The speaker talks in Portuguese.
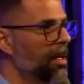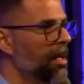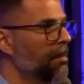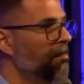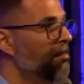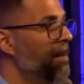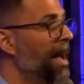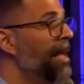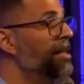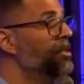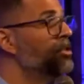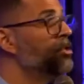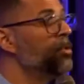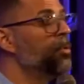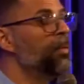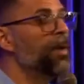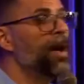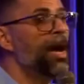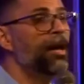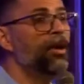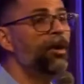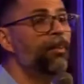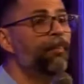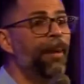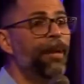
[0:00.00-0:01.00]
Mais um
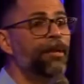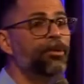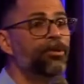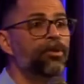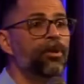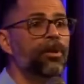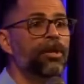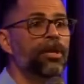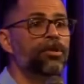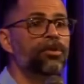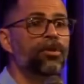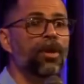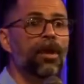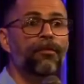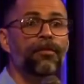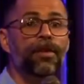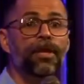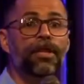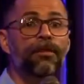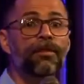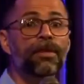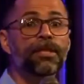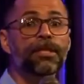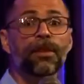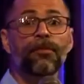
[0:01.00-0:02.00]
ano passou na sua
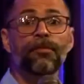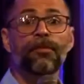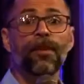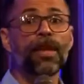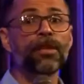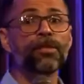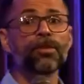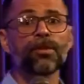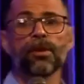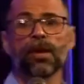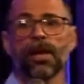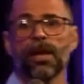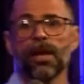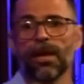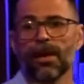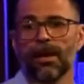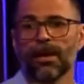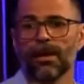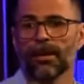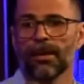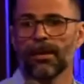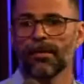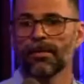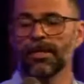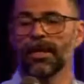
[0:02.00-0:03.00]
vida e você fez o
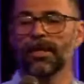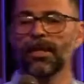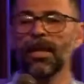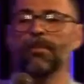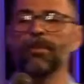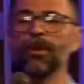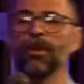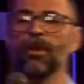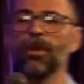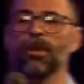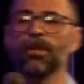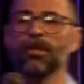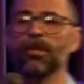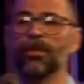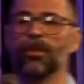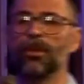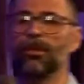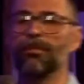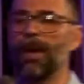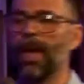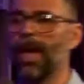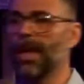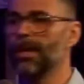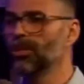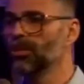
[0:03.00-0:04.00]
quê? Você terminou o
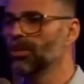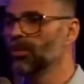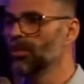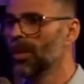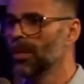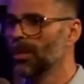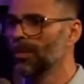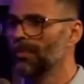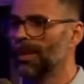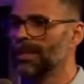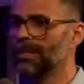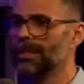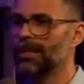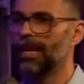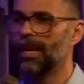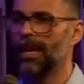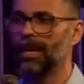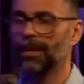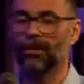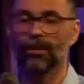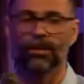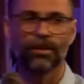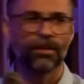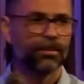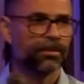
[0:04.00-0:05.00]
ensino médio no ano
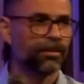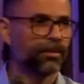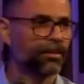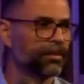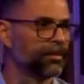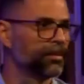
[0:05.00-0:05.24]
passado.